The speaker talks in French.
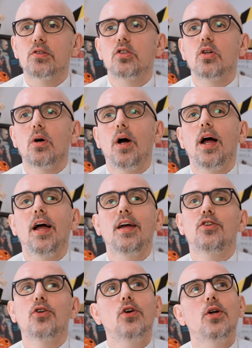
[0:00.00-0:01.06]
en se disant
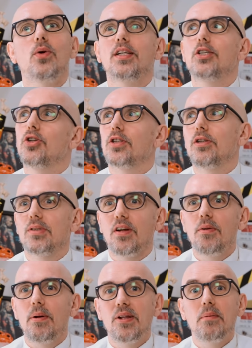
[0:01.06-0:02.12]
eh, Dieu, il lui a dit de jeter toutes les
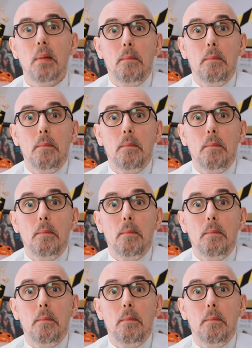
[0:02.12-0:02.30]
affaires à la fenêtre.